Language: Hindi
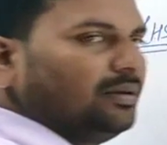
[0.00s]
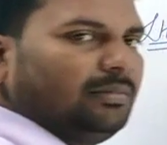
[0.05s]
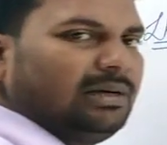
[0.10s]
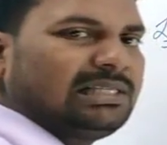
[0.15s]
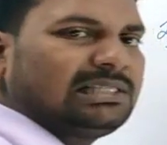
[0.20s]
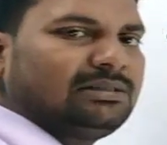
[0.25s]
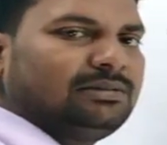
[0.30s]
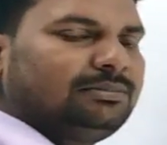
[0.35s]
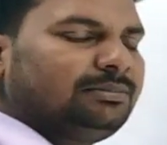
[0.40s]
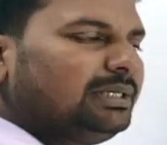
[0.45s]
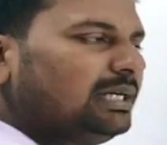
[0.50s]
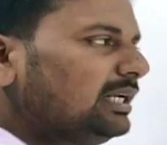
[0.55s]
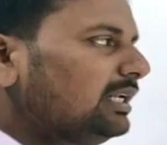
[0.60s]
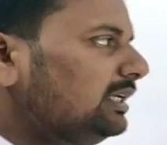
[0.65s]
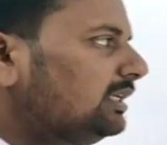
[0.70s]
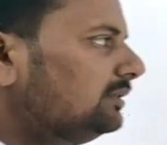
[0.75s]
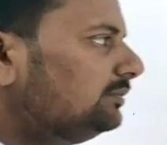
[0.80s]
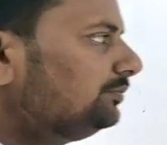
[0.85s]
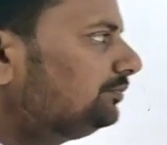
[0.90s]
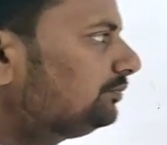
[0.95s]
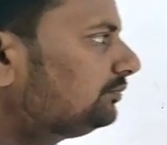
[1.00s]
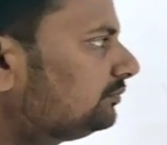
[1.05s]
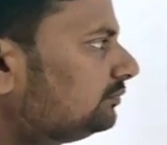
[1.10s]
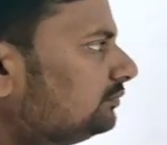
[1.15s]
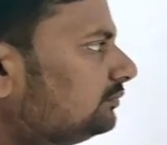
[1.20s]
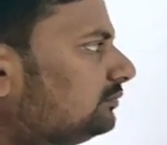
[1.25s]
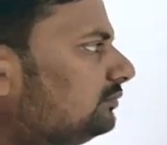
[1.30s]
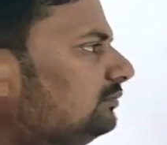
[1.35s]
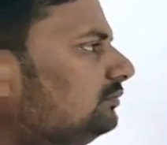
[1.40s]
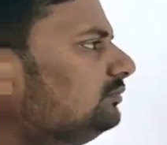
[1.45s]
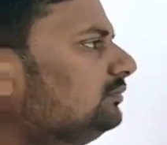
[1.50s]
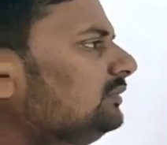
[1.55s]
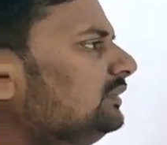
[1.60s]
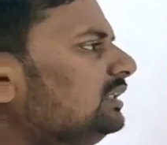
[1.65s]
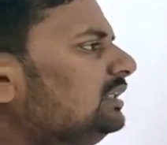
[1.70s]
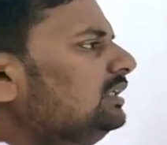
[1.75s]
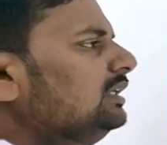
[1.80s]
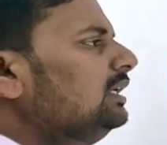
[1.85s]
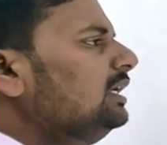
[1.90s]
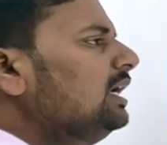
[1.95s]
बात समझ में आ रही है
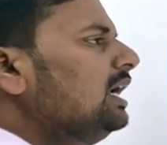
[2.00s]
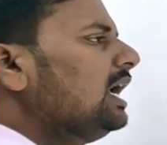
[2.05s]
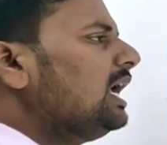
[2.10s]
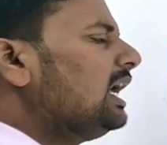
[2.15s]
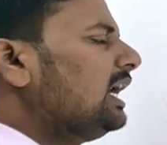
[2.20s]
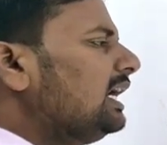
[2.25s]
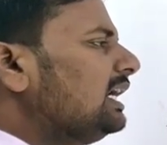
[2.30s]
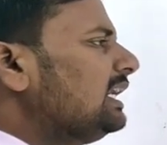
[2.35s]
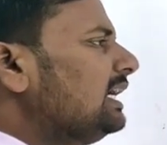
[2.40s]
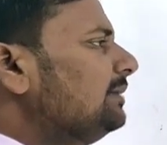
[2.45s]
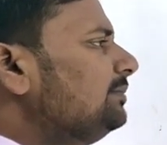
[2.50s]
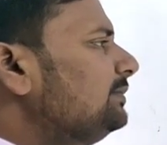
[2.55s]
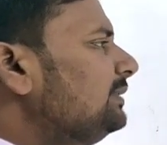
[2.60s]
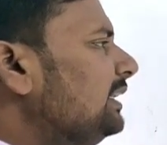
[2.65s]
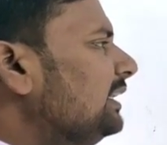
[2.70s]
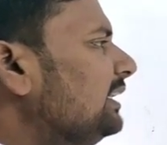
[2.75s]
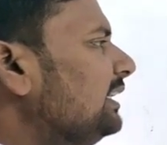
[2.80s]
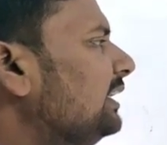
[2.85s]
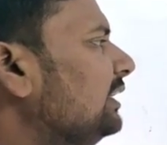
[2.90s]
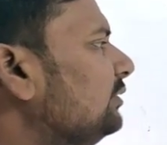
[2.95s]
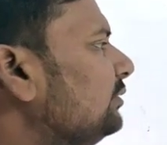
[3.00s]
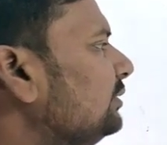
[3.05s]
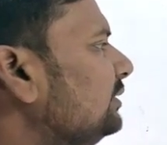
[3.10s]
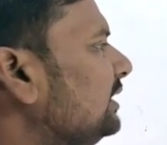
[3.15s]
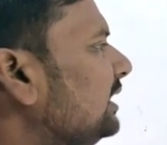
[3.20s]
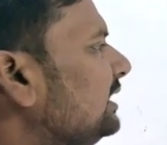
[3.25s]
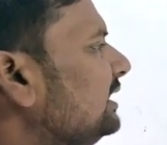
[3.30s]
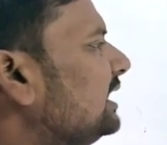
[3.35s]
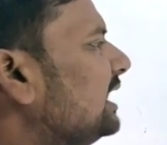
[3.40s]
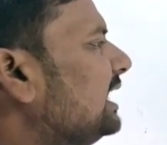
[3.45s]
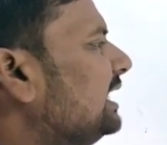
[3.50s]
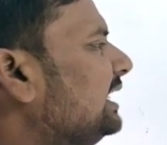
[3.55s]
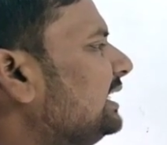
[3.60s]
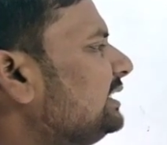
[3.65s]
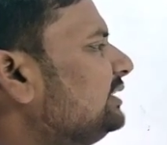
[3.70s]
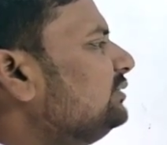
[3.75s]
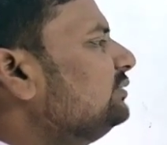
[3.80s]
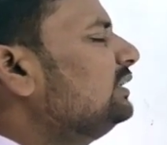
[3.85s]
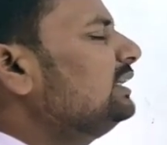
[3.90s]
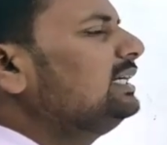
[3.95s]
अगर आप देखें तो ये
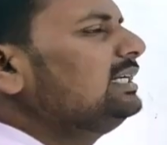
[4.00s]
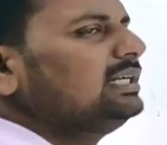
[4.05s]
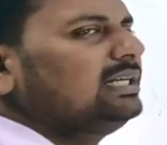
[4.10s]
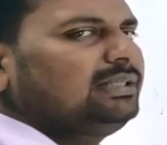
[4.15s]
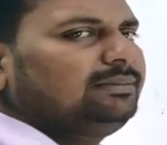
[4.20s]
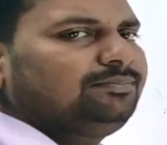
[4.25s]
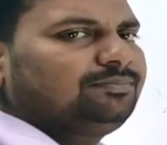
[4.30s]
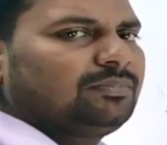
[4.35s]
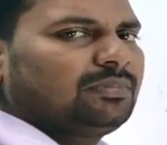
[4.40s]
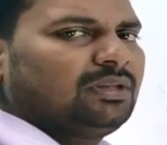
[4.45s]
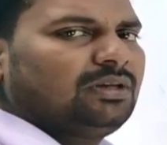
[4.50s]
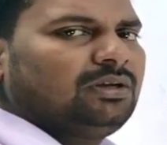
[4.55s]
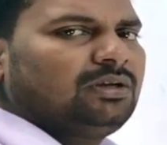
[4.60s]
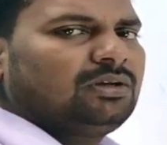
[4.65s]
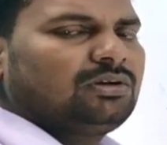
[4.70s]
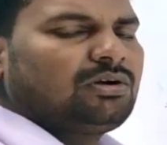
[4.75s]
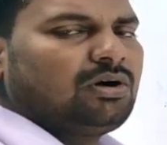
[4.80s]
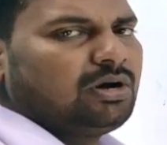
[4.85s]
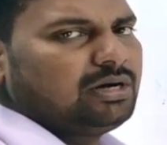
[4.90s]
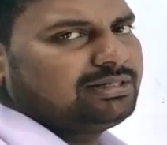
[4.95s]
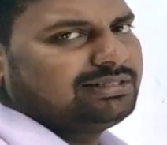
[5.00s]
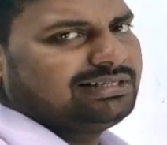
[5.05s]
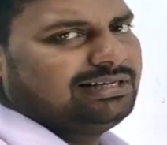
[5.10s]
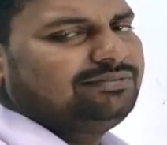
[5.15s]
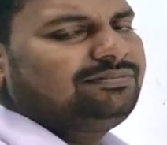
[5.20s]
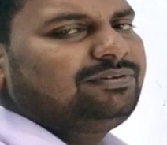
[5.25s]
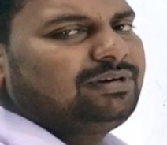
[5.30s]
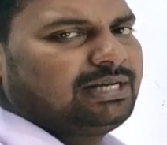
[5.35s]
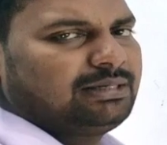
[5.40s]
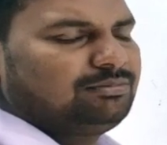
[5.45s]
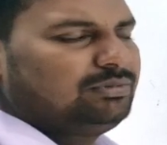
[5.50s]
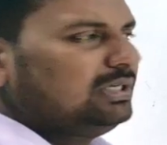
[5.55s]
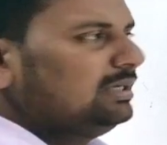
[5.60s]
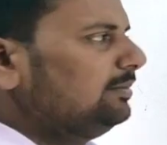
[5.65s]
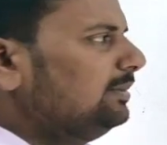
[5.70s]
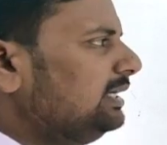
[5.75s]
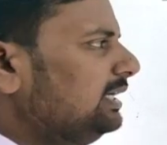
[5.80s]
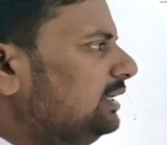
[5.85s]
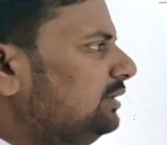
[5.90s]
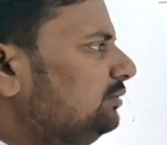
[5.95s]
डायरेक्ट जो है ना कॉट का फार्मूला
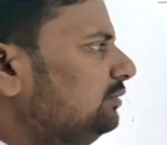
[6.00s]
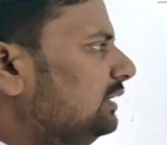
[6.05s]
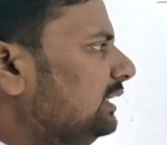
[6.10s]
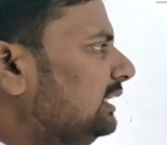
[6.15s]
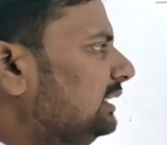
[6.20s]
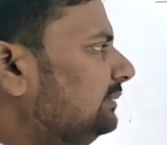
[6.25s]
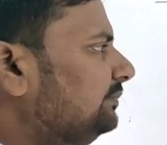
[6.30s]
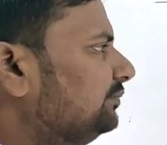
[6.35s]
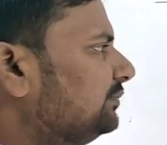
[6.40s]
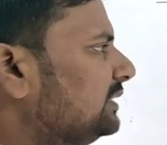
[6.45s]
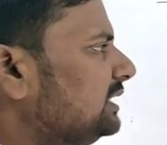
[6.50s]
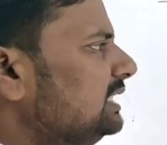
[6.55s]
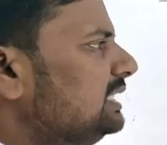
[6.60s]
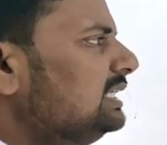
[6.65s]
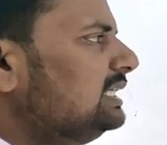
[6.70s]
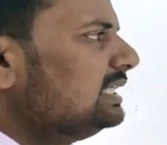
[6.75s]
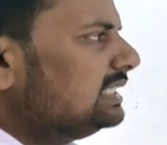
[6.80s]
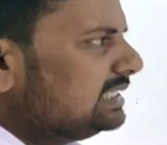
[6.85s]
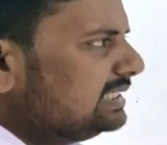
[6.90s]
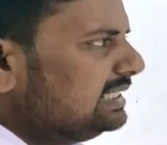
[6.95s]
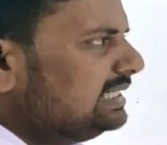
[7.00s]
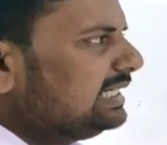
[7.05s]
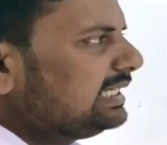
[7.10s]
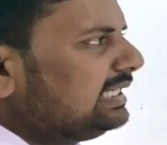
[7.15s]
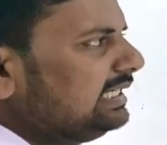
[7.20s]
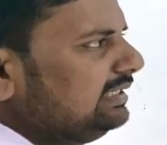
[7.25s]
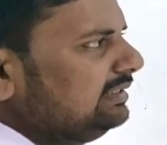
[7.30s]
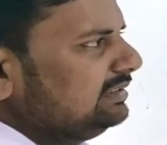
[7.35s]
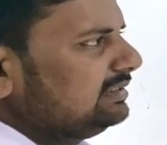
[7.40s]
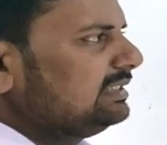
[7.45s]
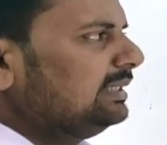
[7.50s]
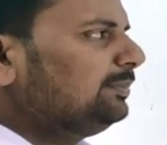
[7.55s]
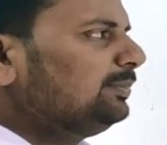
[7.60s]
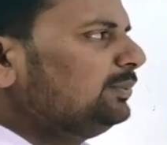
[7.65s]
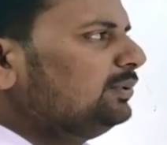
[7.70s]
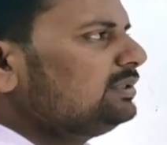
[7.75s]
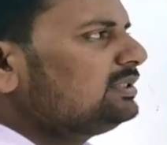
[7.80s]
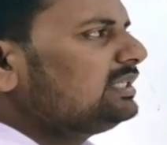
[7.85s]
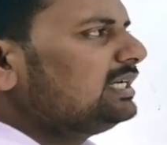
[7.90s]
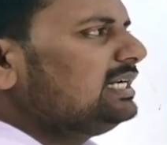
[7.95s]
बना हुआ है लेकिन
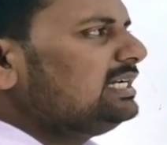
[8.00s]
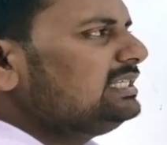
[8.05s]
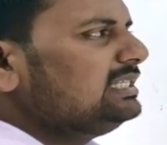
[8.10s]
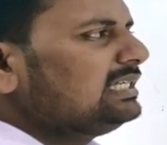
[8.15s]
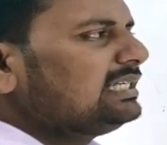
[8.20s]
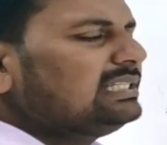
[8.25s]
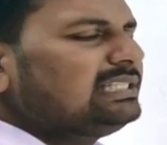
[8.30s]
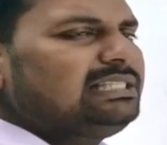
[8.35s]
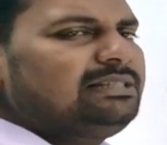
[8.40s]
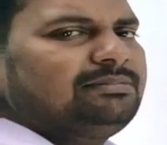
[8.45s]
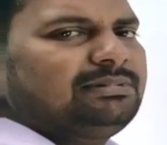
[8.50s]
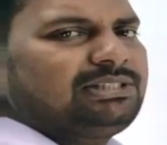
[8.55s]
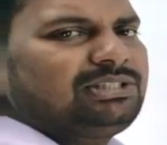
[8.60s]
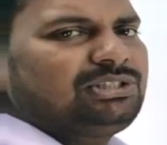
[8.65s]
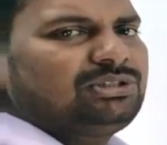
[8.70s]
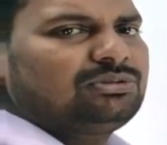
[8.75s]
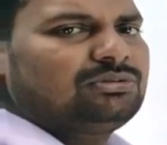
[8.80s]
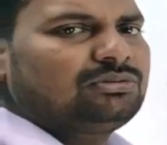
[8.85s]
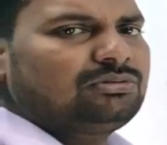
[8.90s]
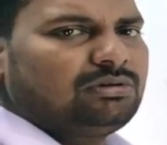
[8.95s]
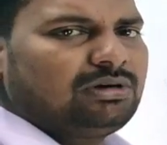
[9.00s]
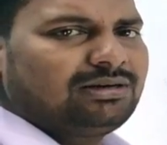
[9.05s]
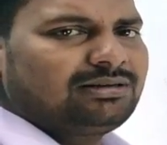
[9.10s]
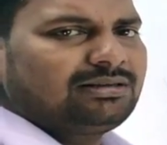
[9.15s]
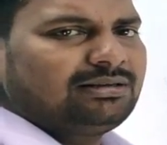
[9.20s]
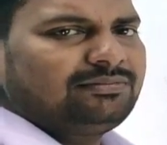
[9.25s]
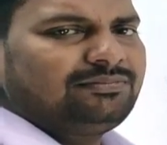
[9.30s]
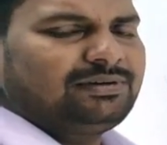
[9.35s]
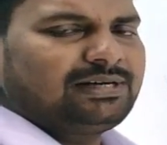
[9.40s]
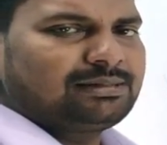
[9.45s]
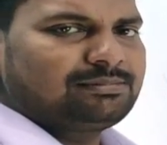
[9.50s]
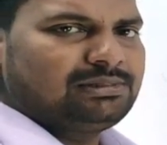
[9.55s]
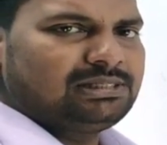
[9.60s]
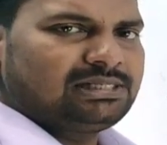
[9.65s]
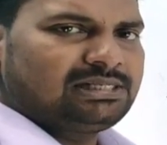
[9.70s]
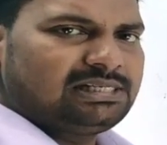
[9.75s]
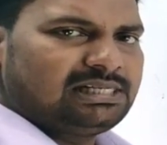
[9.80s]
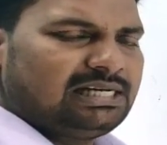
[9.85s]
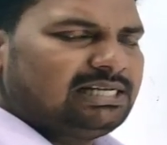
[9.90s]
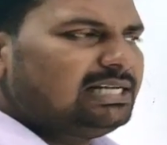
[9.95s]
सपोज कर लीजिए किसी बच्चे को कॉट का
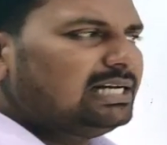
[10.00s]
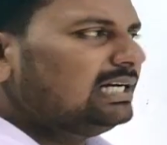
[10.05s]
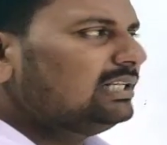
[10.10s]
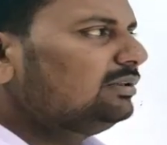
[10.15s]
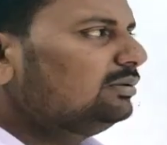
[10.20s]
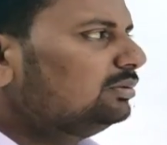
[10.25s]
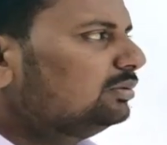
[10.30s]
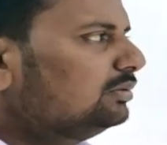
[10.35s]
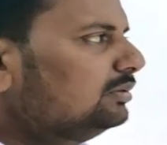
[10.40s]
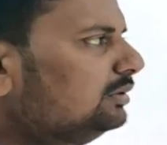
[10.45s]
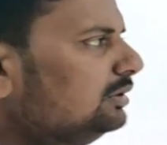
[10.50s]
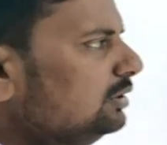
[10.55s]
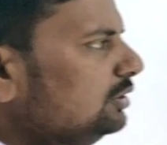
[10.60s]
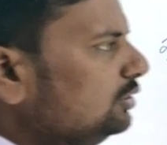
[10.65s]
फार्मूला ना याद हो